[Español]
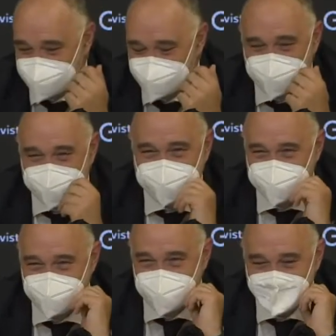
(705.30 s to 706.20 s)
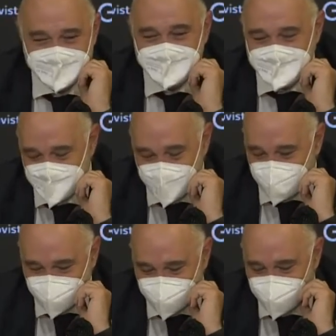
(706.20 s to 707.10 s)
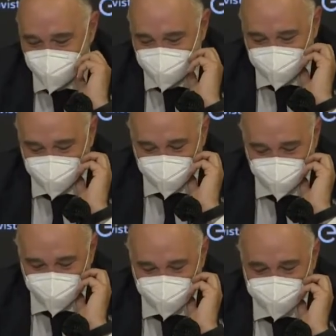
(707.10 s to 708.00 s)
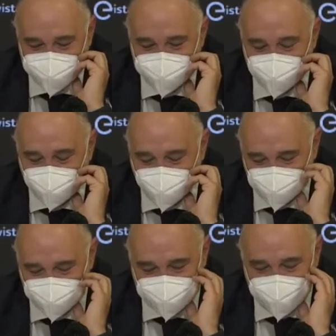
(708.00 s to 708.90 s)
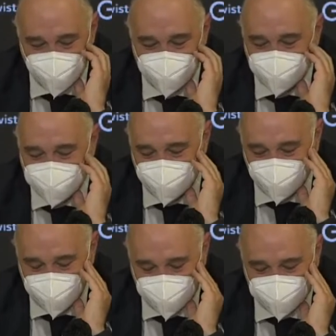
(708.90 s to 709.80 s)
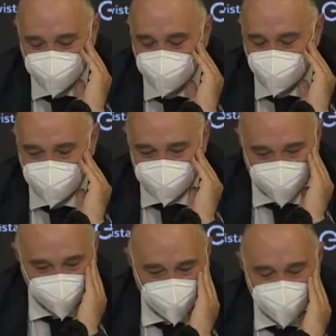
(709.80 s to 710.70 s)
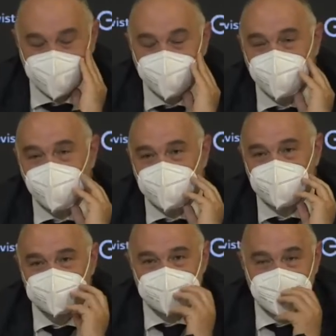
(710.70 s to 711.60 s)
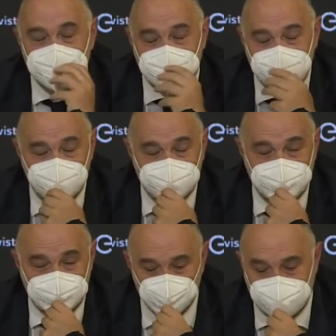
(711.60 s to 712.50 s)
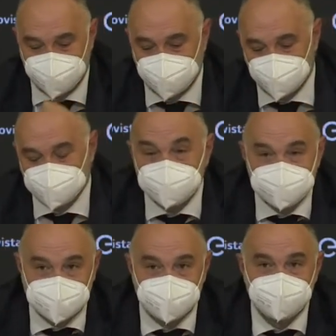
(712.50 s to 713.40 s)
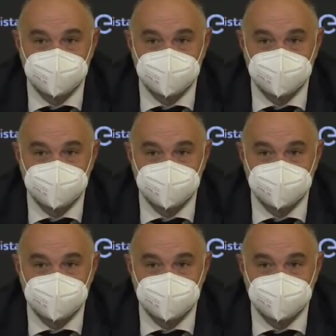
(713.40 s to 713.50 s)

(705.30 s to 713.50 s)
Esto pasa siempre. Pero yo estoy muy contento con, con, cómo se está comportando Gerson, cómo ha entrado en el equipo y lo que nos da, y creo que es un acierto su fichaje.